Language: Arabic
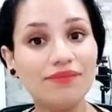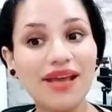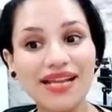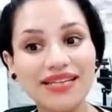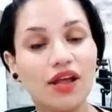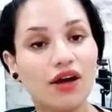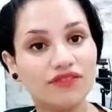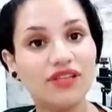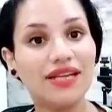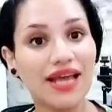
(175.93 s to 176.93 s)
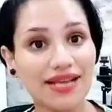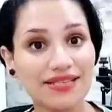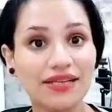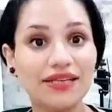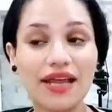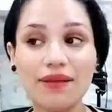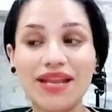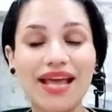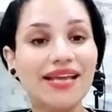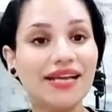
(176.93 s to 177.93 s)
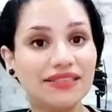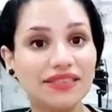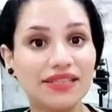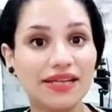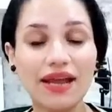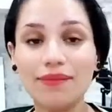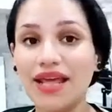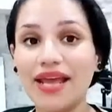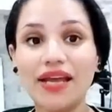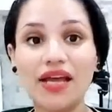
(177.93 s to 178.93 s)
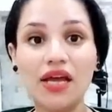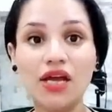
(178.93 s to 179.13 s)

المهني الافضل لاحسن اني اعمل حاجه جديده نعمل حاجه